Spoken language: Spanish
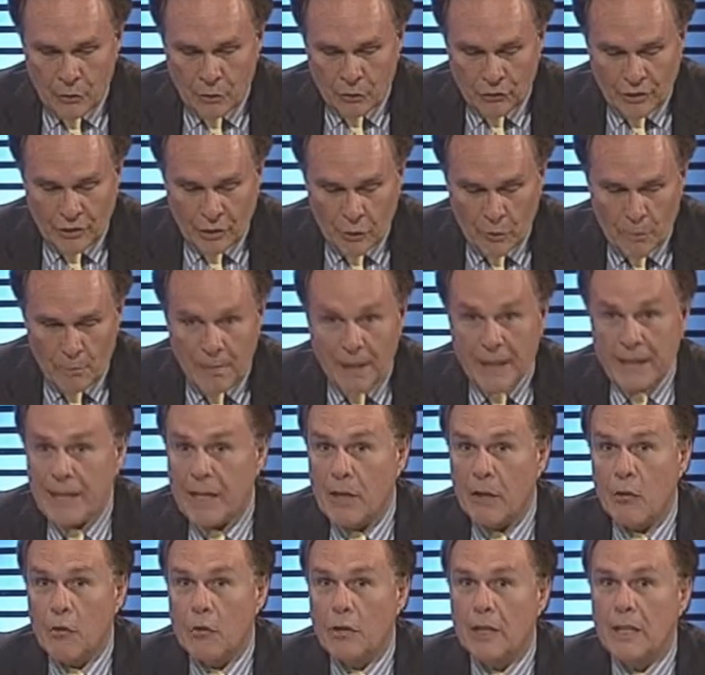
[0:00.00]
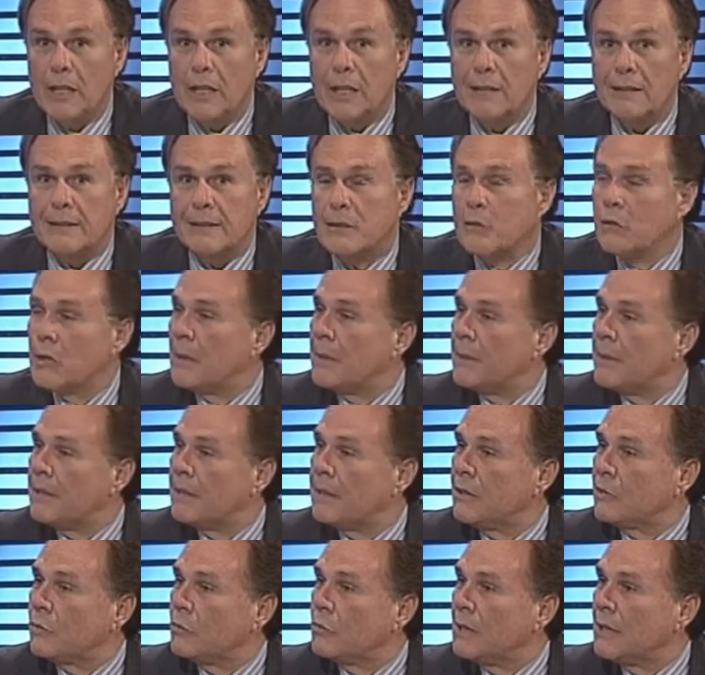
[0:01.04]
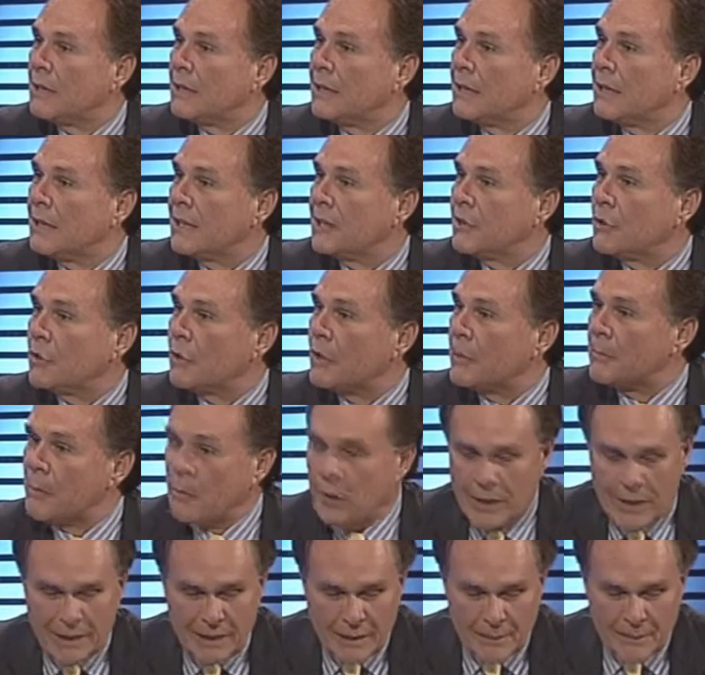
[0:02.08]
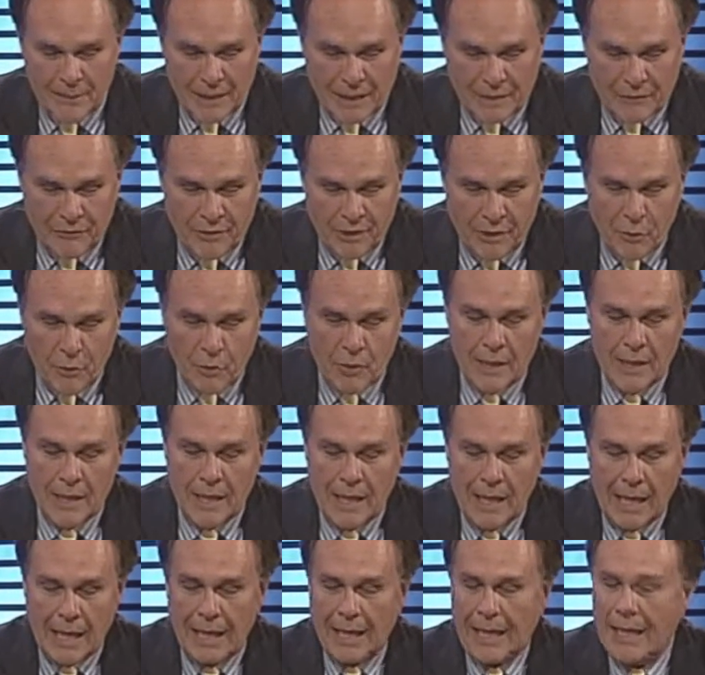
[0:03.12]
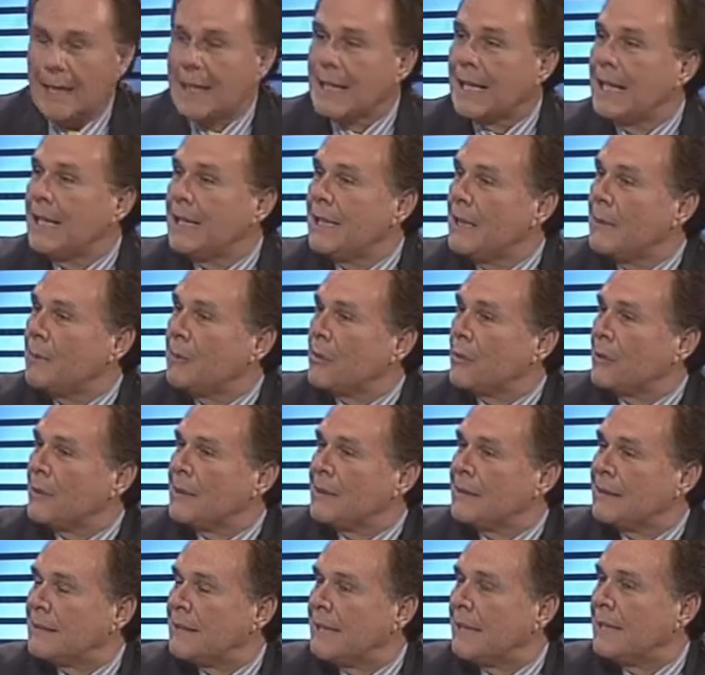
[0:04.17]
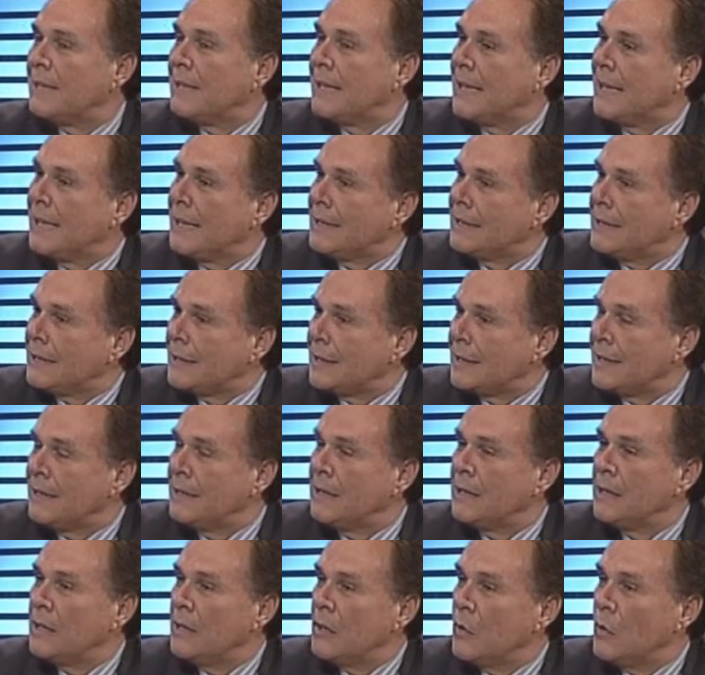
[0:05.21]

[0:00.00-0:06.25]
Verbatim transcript: nos acompaña hoy y que seguramente es un candidato de Polenda, me refiero al alcalde provincial de Anta,